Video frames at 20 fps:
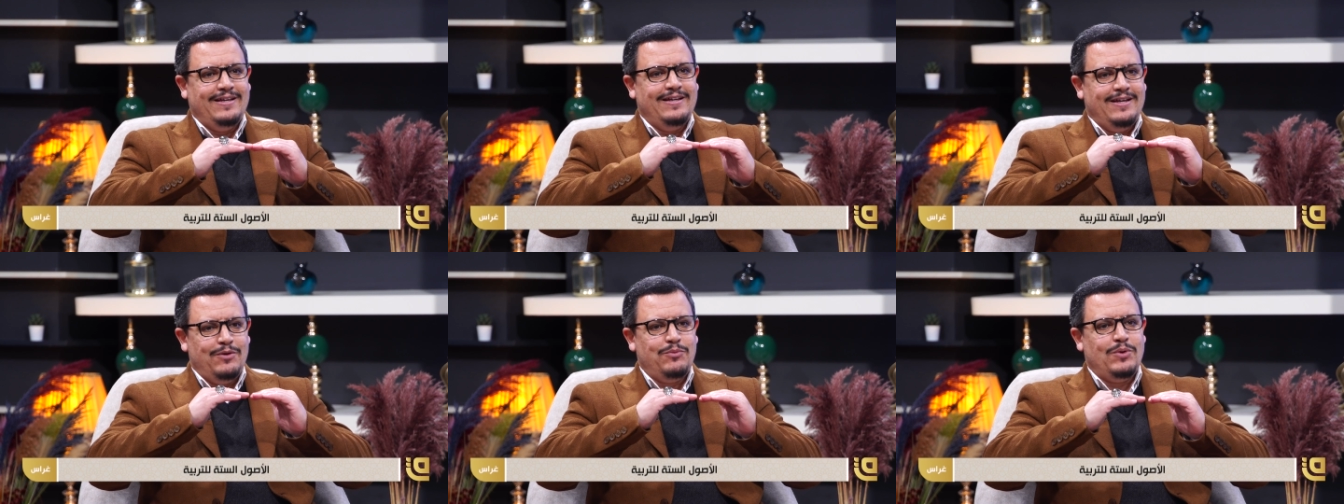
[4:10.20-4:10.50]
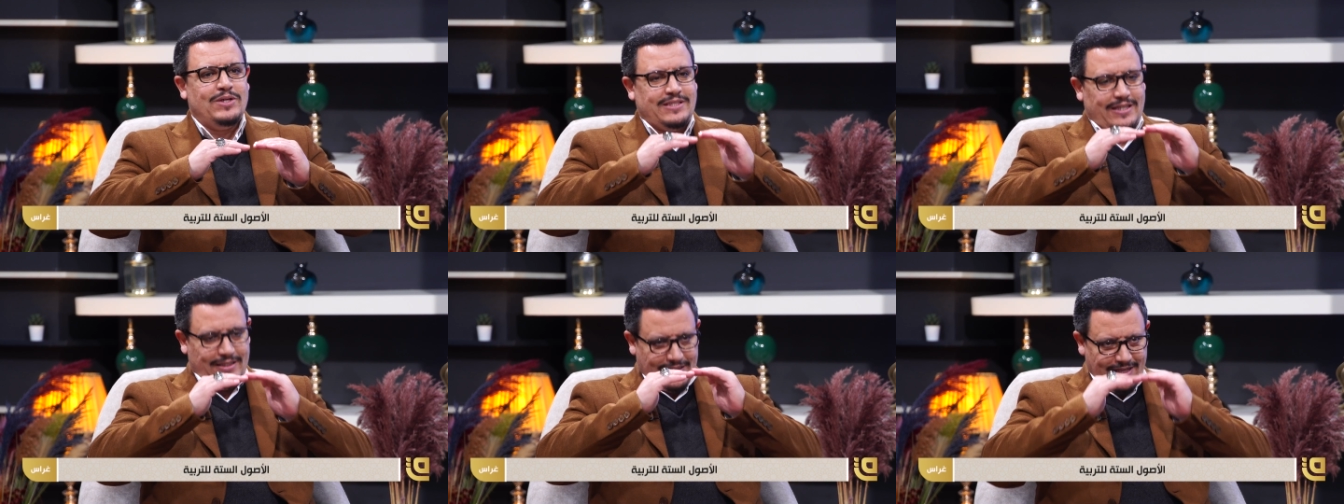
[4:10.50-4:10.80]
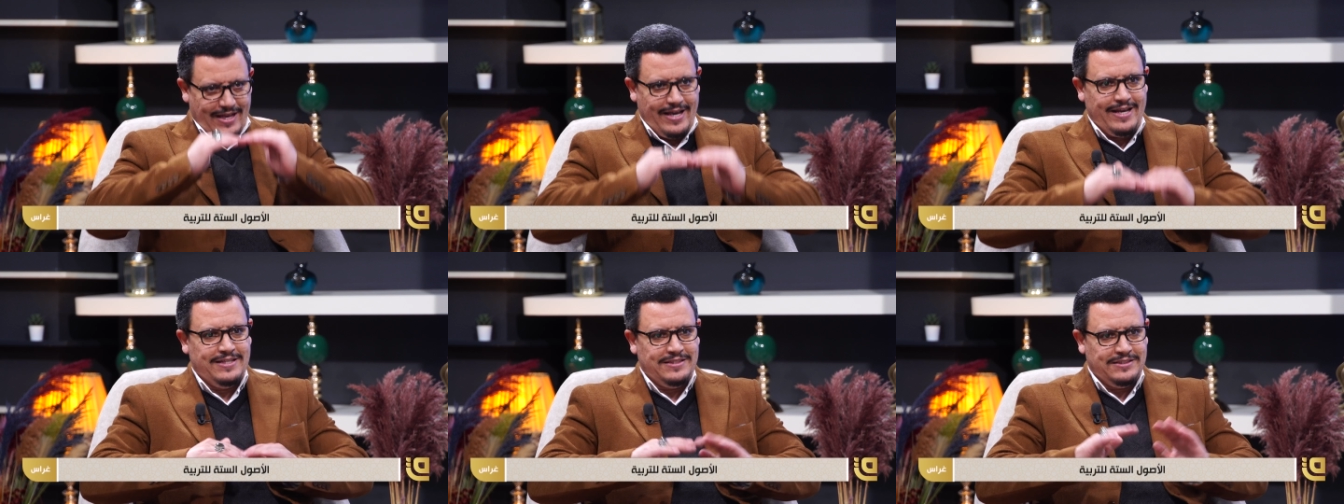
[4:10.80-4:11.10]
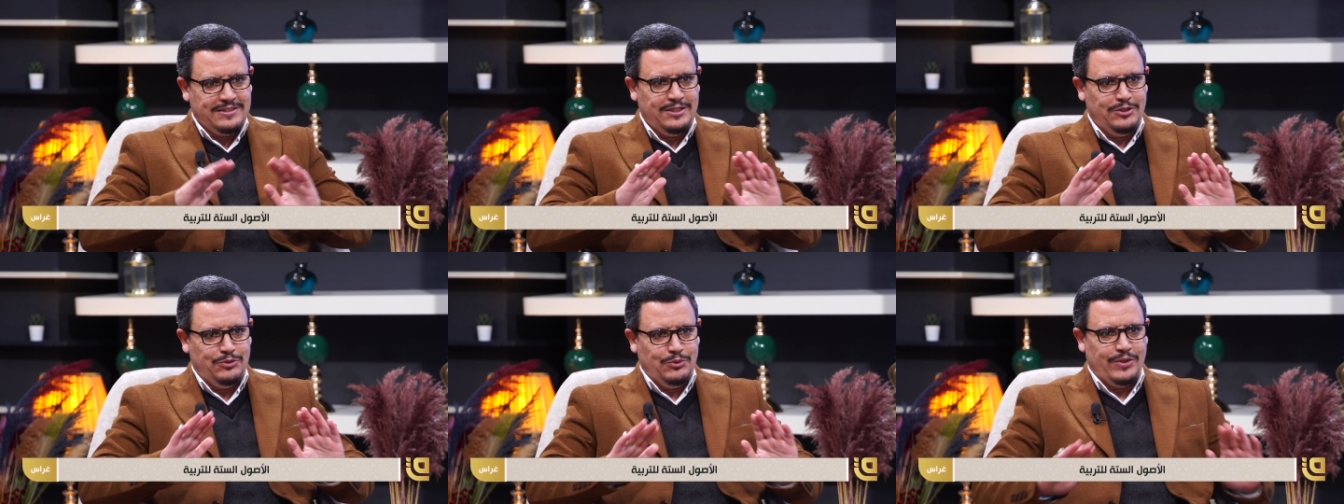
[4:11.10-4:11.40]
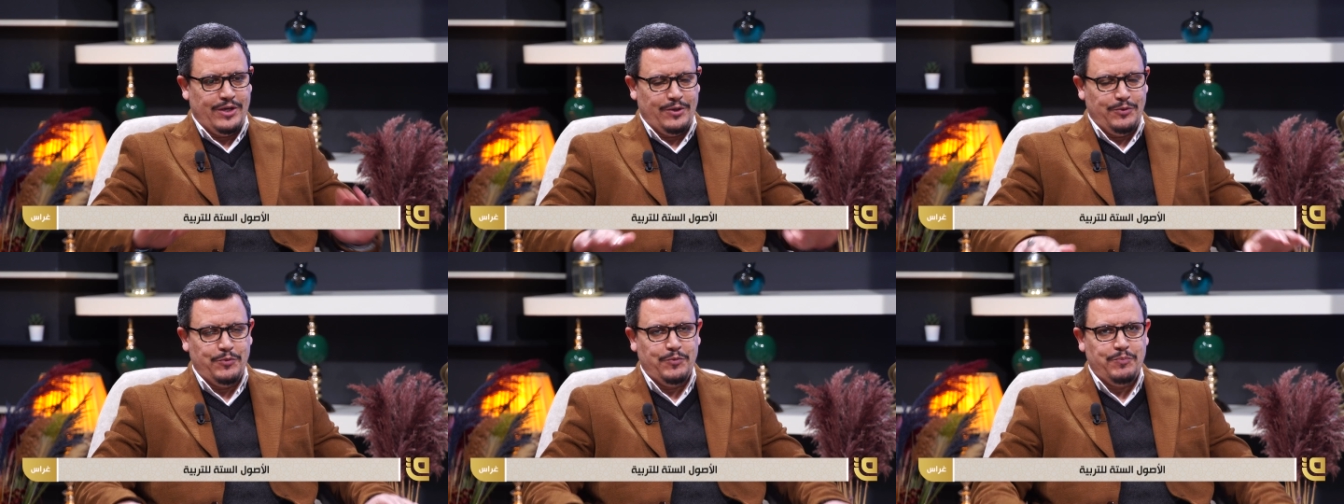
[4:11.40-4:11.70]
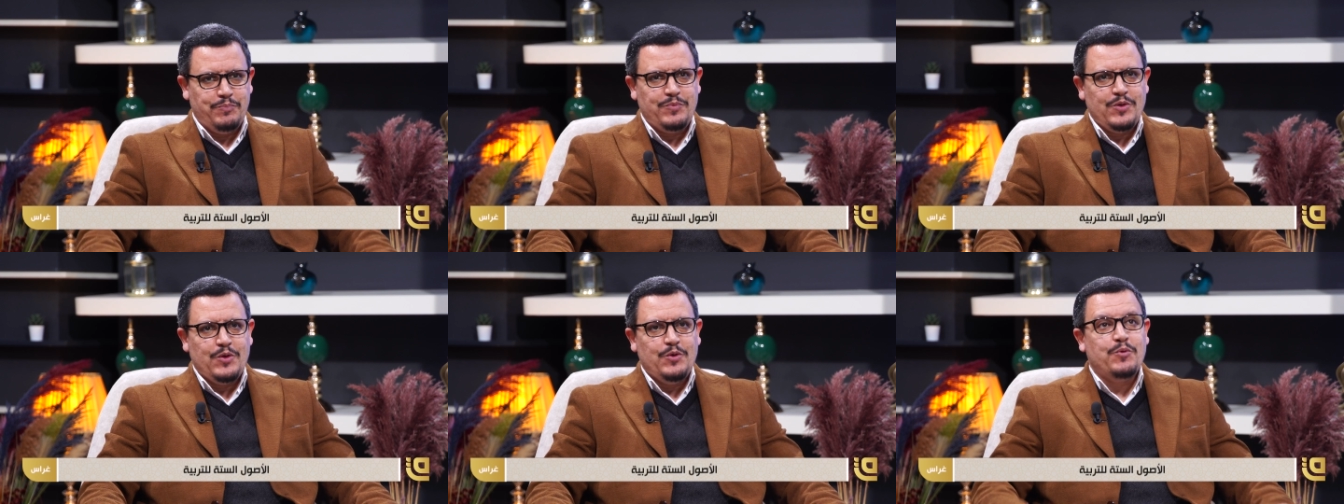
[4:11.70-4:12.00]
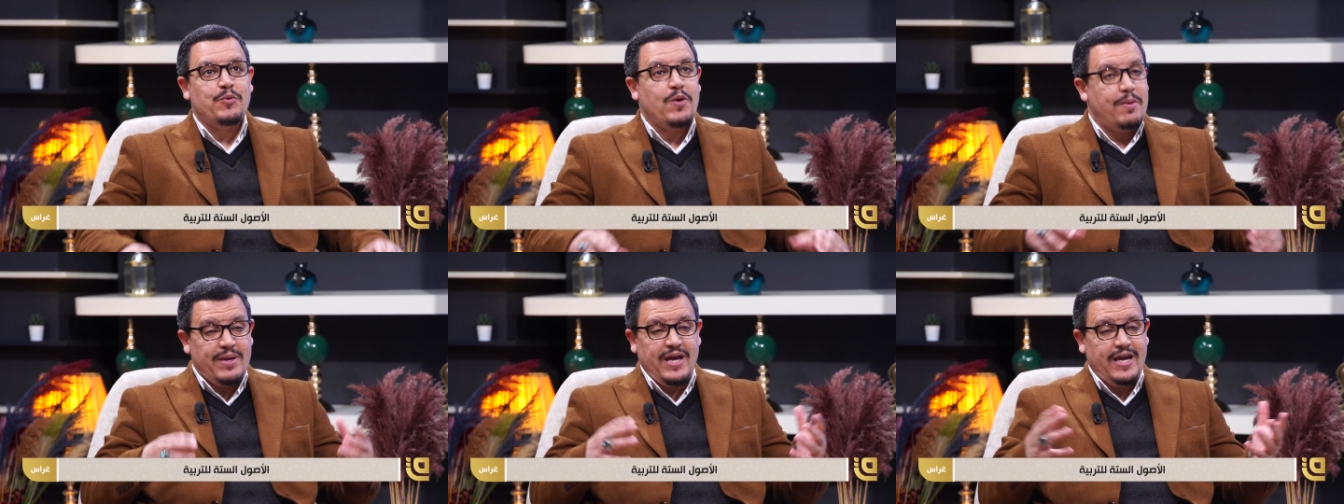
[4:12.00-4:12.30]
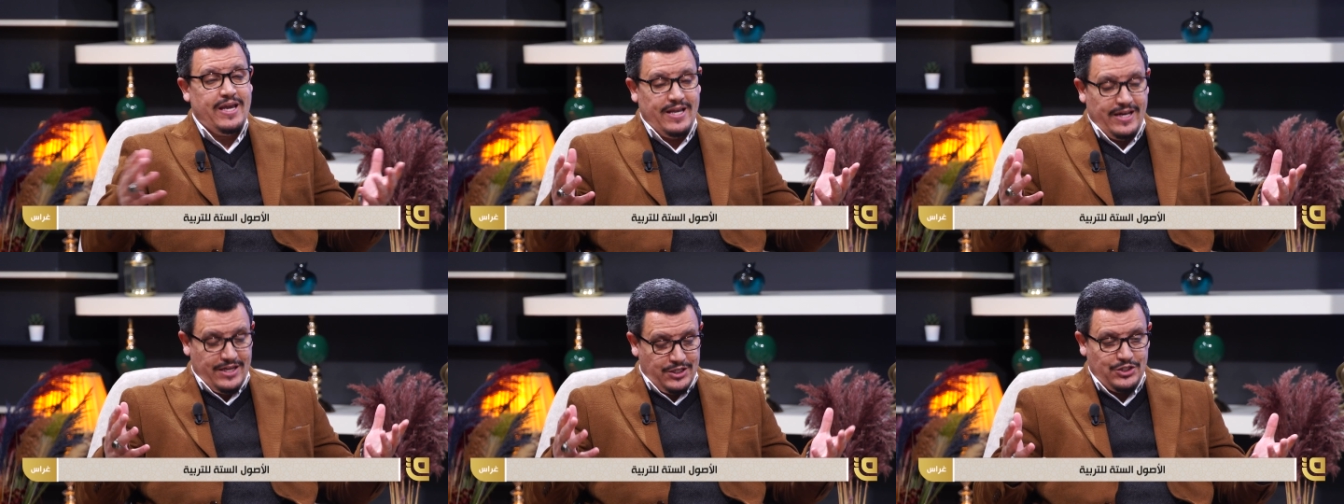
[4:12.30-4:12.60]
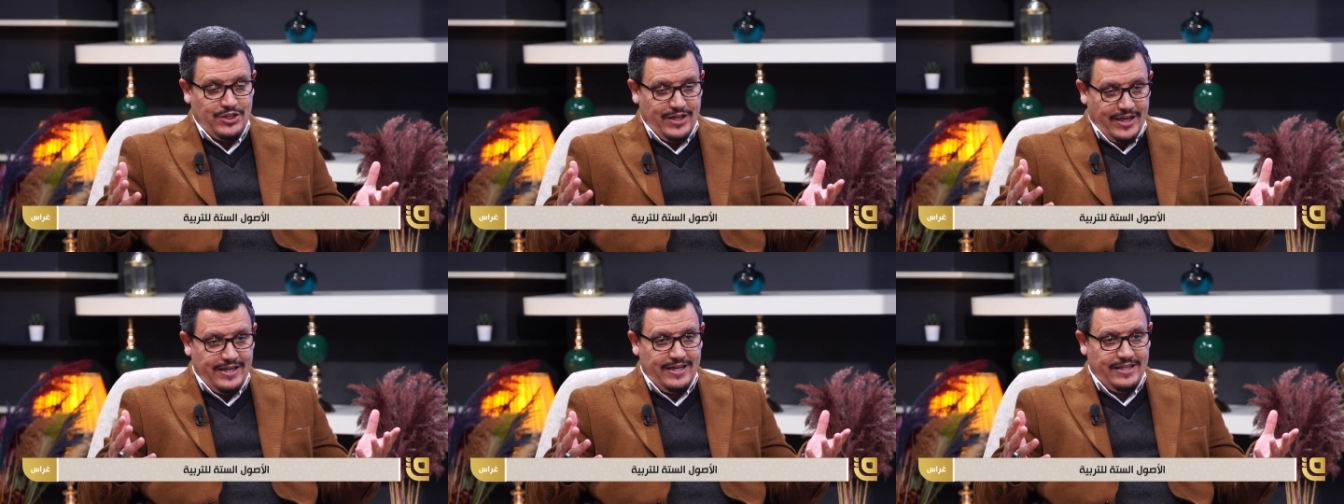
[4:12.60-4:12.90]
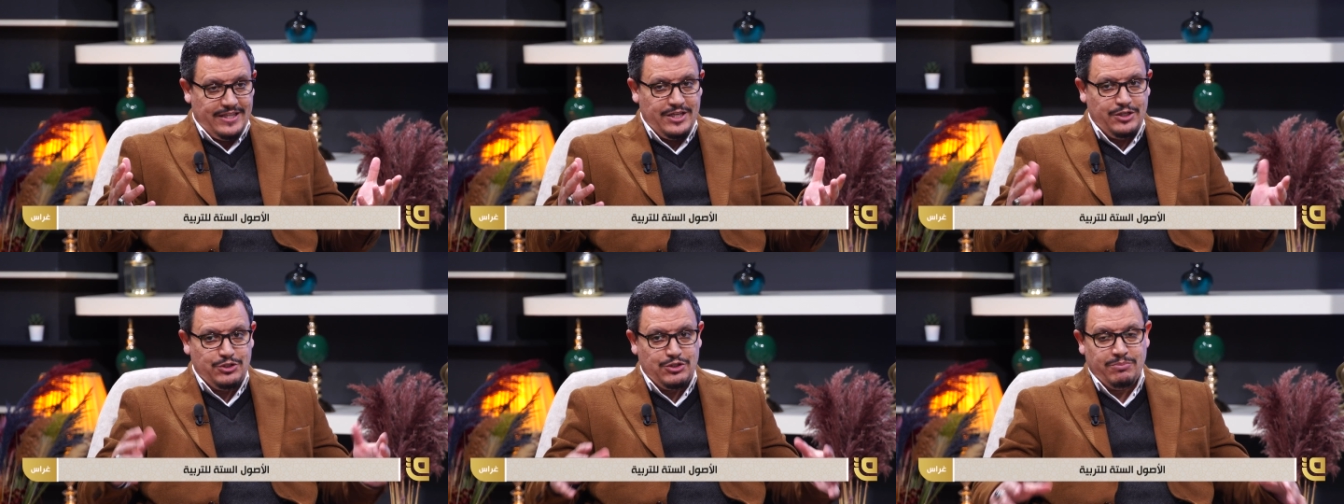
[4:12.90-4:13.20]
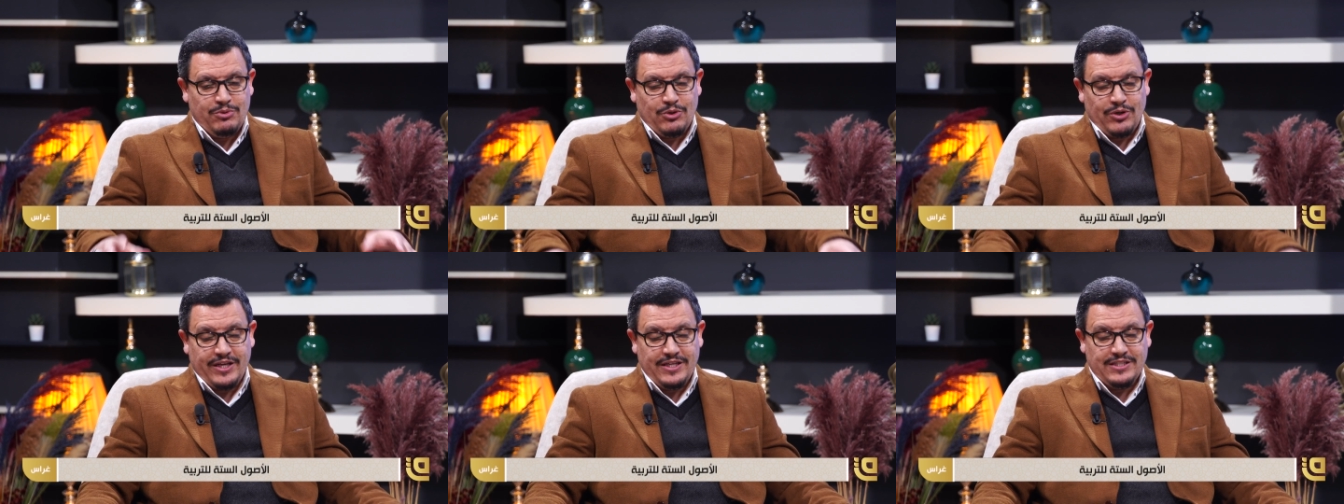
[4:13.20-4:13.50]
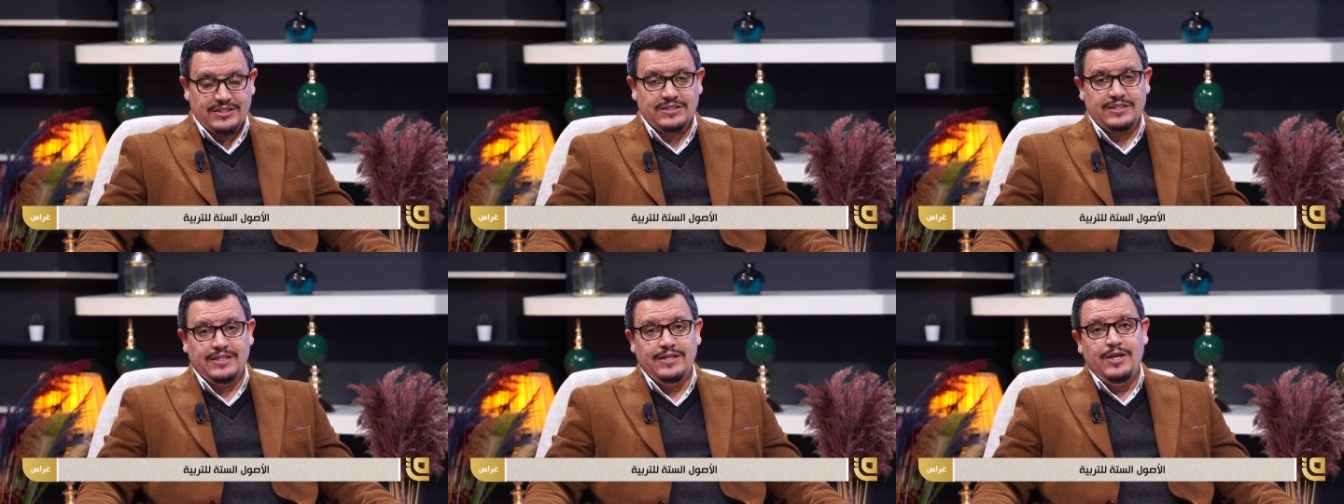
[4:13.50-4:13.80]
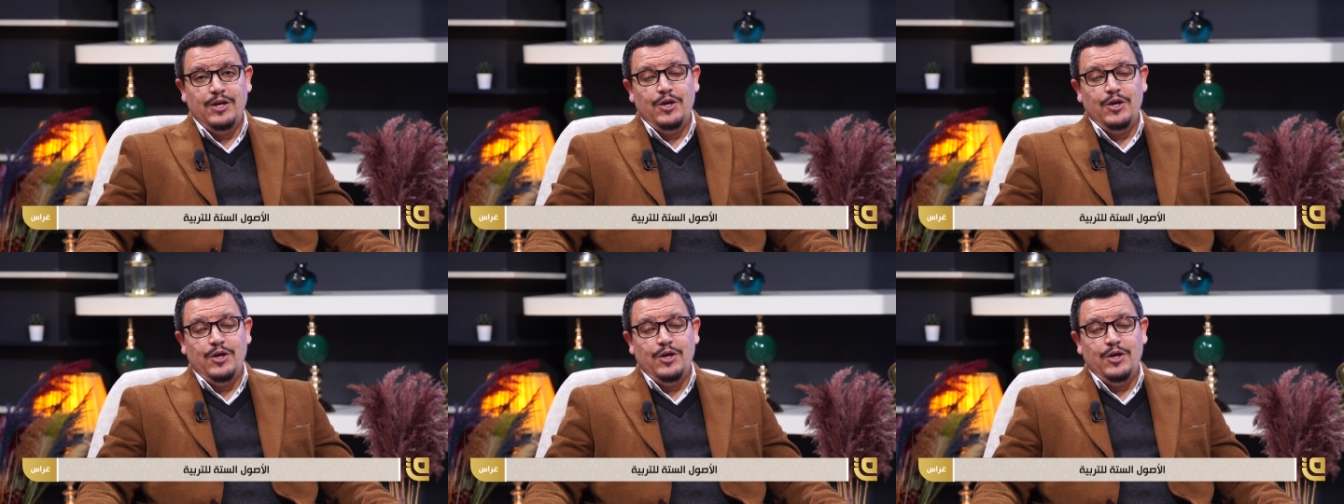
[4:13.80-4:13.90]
الوسط لا ينزل دونه وما هي الأشياء التي يجب ركز